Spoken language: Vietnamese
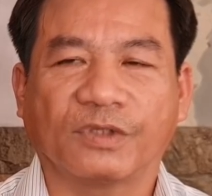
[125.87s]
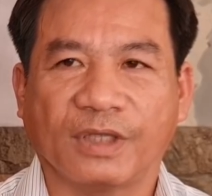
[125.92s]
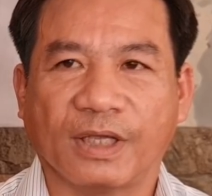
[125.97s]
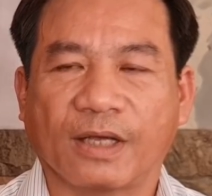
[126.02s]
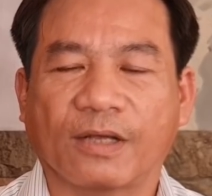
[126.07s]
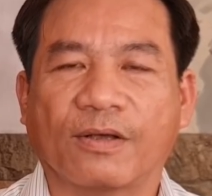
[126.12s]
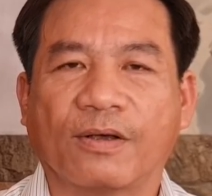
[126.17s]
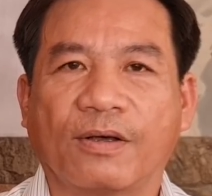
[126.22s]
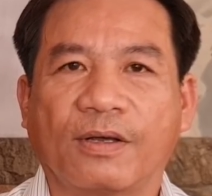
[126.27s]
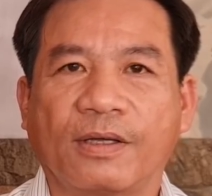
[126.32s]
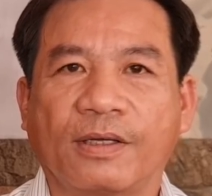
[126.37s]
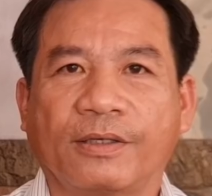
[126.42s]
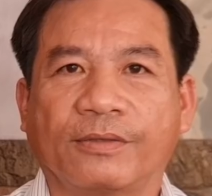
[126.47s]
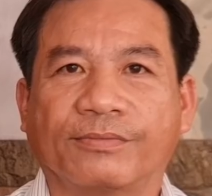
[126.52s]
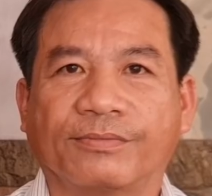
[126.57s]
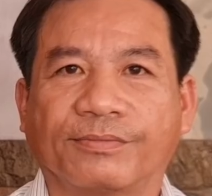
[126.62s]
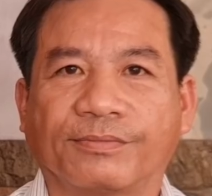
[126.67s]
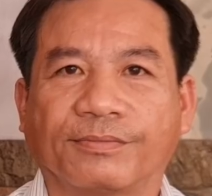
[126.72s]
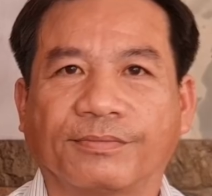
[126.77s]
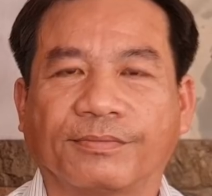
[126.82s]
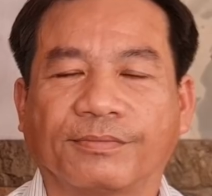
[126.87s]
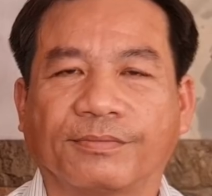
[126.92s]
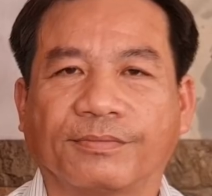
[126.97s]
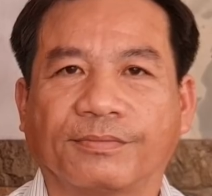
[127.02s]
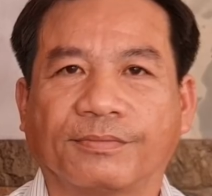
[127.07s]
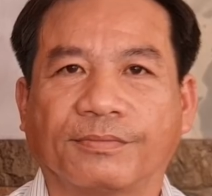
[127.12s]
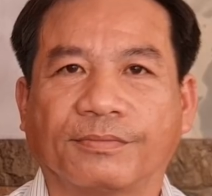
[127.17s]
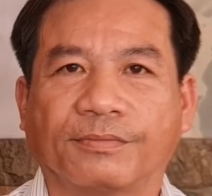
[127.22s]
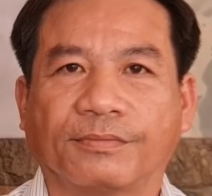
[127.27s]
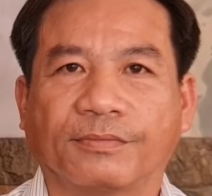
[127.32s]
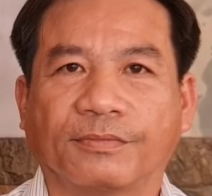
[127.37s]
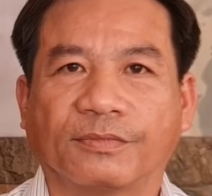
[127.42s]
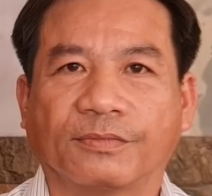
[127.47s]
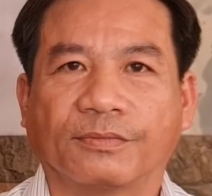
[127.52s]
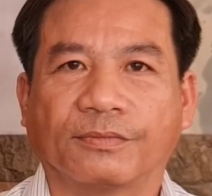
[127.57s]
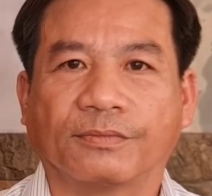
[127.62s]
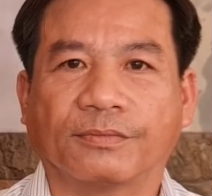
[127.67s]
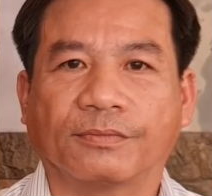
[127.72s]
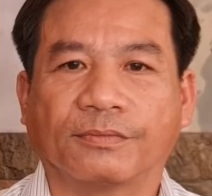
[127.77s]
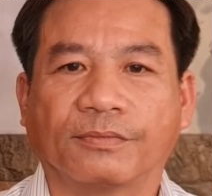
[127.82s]
dạ có ừ.
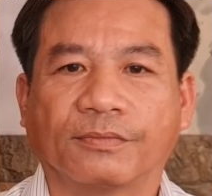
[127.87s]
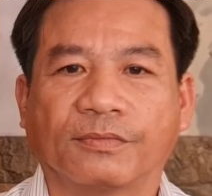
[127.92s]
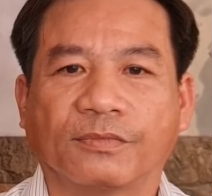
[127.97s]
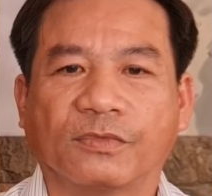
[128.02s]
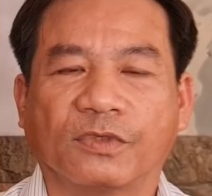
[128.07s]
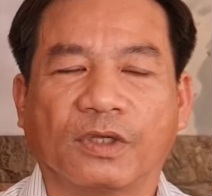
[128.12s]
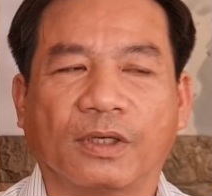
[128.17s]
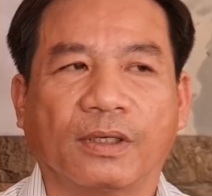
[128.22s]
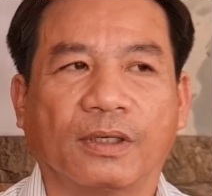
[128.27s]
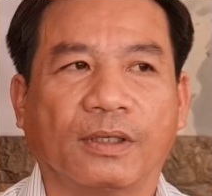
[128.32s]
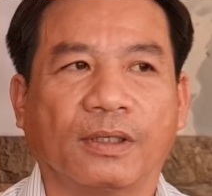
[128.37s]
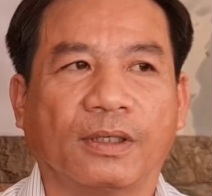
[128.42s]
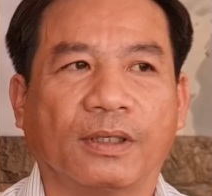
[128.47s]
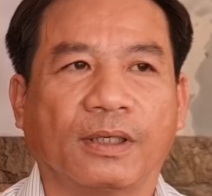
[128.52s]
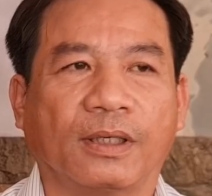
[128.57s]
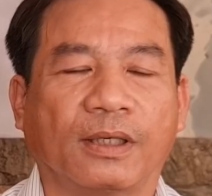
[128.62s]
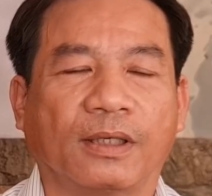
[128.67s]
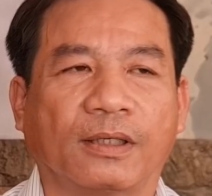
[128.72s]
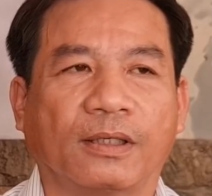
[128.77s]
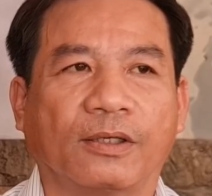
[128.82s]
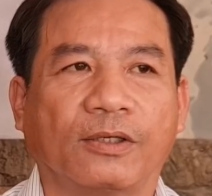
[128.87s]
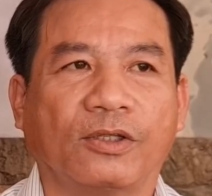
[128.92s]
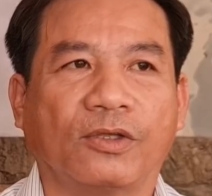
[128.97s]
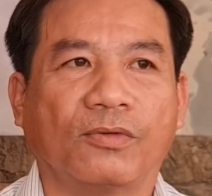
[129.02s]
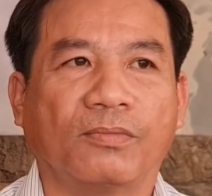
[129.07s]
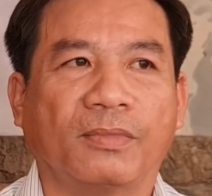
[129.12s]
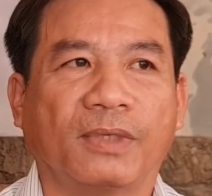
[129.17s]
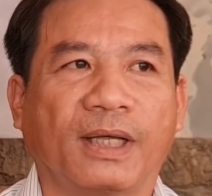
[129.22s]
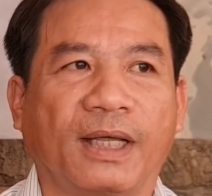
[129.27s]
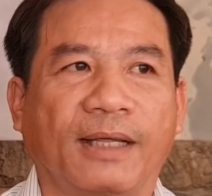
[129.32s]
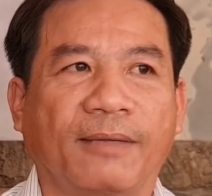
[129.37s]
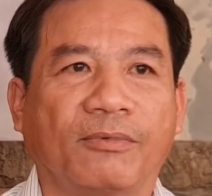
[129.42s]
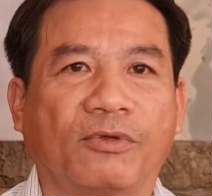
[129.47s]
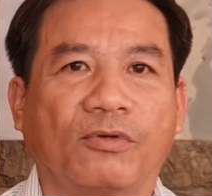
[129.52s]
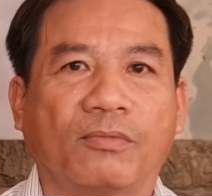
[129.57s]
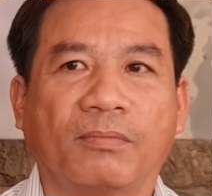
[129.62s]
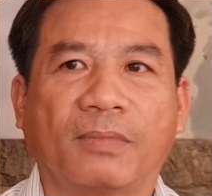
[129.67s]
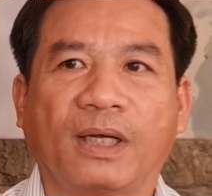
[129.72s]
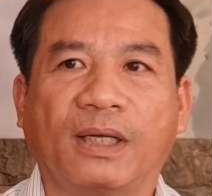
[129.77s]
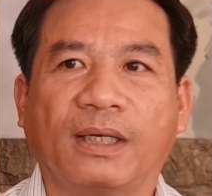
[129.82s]
thì à, nói chung ra em
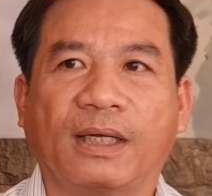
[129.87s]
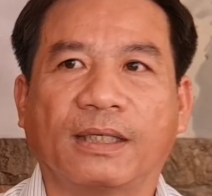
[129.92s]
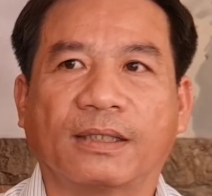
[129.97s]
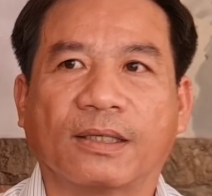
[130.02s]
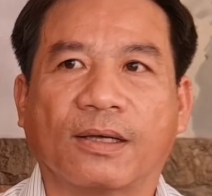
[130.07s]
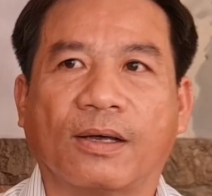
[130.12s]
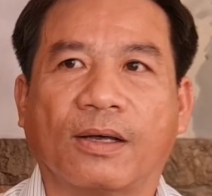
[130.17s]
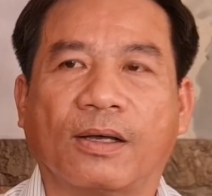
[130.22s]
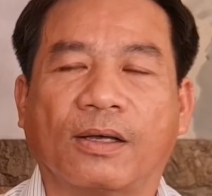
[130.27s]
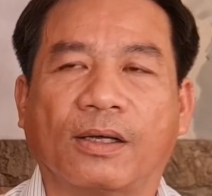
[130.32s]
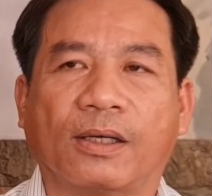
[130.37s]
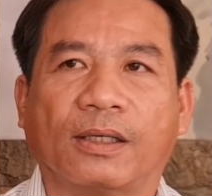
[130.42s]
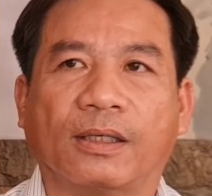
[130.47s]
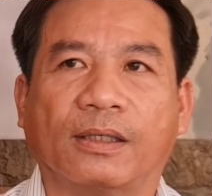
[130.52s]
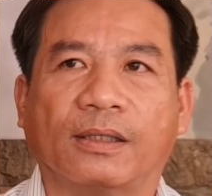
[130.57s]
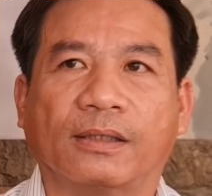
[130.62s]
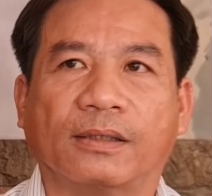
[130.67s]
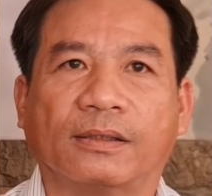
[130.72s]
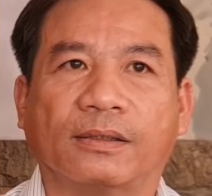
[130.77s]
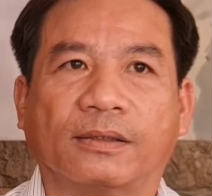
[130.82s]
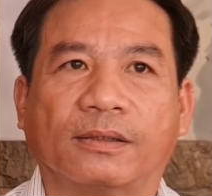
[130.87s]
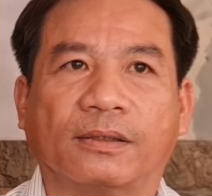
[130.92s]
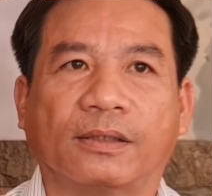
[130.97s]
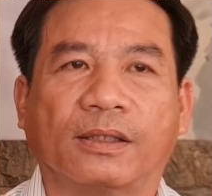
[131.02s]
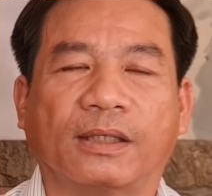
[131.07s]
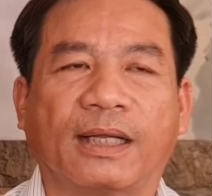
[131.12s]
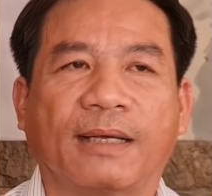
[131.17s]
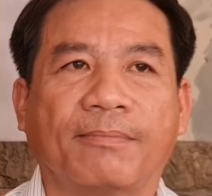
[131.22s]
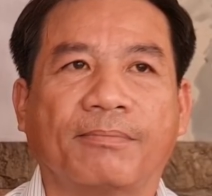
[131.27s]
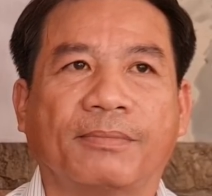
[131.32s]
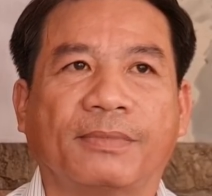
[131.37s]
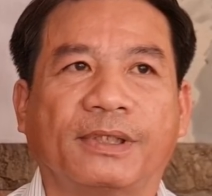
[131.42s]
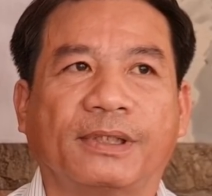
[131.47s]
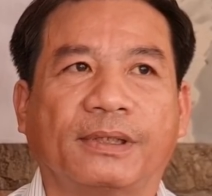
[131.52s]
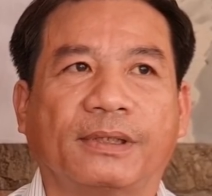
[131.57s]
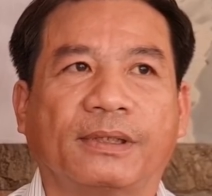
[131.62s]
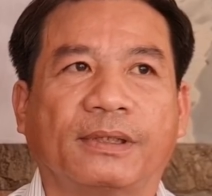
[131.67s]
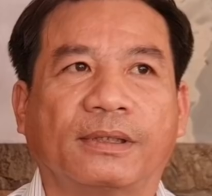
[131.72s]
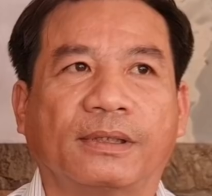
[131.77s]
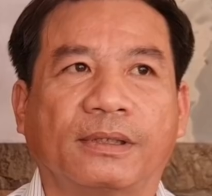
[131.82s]
cũng mới ra tòa hồi à, hồi năm
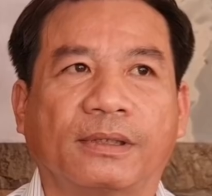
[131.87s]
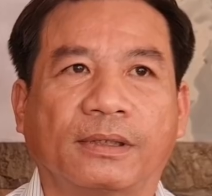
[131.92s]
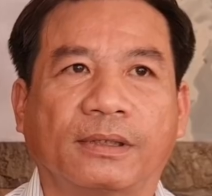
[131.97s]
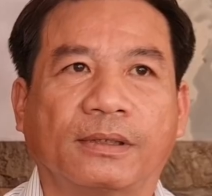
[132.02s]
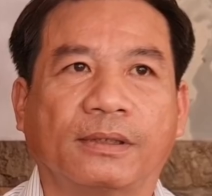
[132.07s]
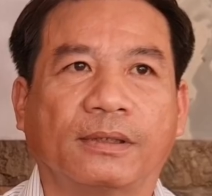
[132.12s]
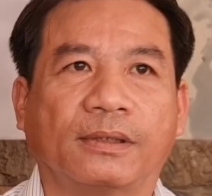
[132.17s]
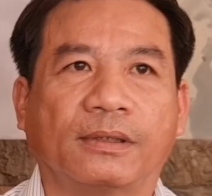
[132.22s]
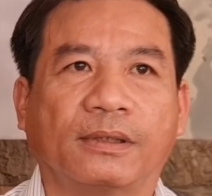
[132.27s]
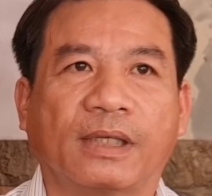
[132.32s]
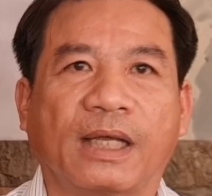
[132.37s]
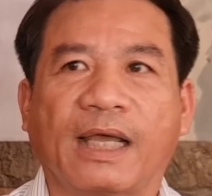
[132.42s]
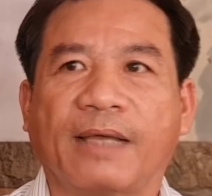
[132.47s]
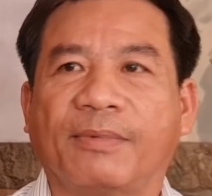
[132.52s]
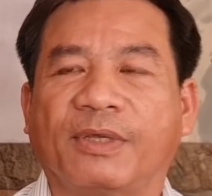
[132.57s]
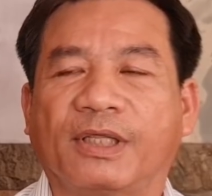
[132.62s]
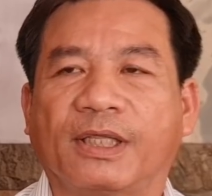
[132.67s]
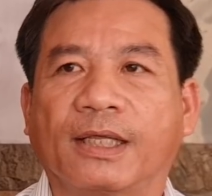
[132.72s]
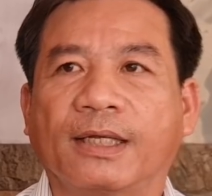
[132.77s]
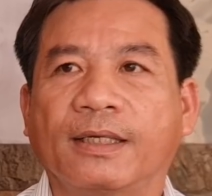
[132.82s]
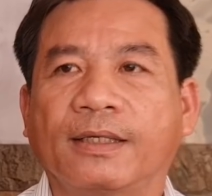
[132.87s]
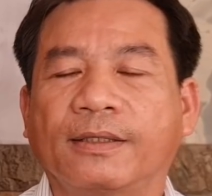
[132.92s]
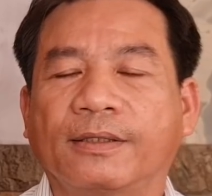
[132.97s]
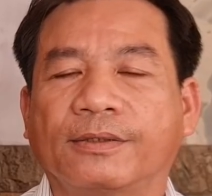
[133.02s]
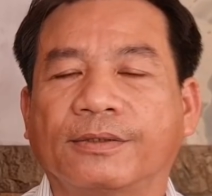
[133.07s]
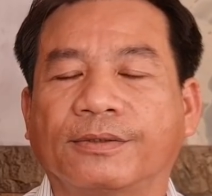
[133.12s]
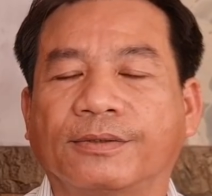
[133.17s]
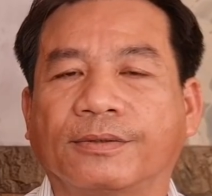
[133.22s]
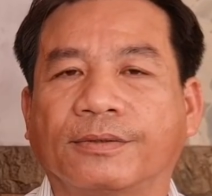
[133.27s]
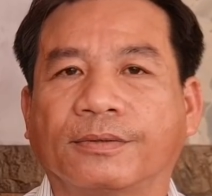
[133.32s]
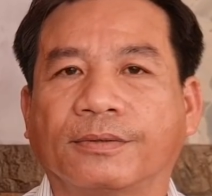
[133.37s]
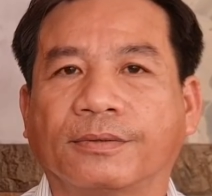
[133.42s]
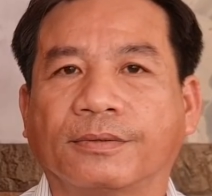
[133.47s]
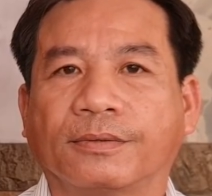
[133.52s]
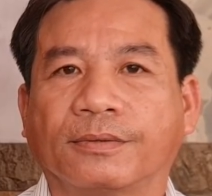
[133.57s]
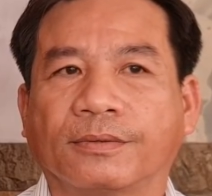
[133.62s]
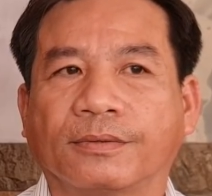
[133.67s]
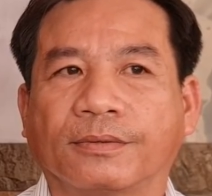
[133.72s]
2019 à, ừ.